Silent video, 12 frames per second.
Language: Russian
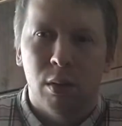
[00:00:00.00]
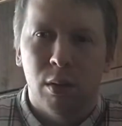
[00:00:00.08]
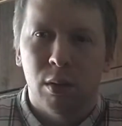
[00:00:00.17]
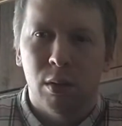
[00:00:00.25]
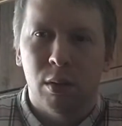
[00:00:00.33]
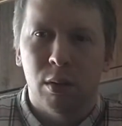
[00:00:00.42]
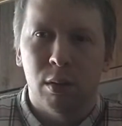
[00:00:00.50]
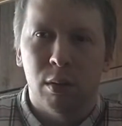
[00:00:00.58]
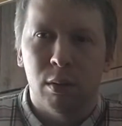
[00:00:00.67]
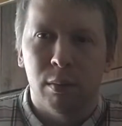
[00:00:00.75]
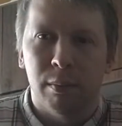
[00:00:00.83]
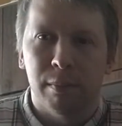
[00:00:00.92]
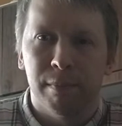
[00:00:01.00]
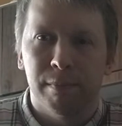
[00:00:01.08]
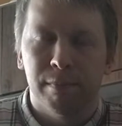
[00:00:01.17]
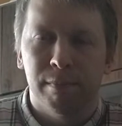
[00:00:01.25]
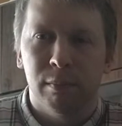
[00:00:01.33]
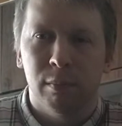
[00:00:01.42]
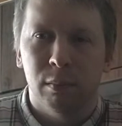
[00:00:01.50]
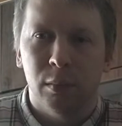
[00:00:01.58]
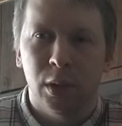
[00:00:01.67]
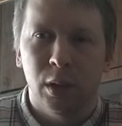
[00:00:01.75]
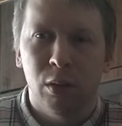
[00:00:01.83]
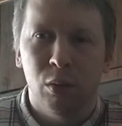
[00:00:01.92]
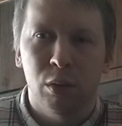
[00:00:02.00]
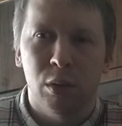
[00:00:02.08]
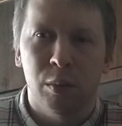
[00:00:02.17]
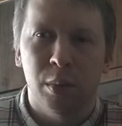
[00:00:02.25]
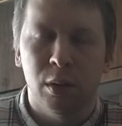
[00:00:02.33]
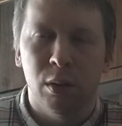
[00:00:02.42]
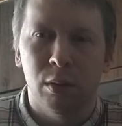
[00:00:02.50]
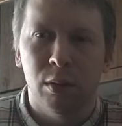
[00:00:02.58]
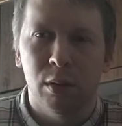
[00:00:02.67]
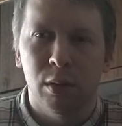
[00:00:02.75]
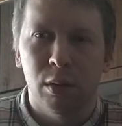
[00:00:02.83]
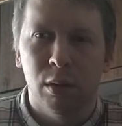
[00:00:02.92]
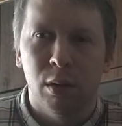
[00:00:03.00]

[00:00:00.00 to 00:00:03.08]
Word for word: А, я не очень разбираюсь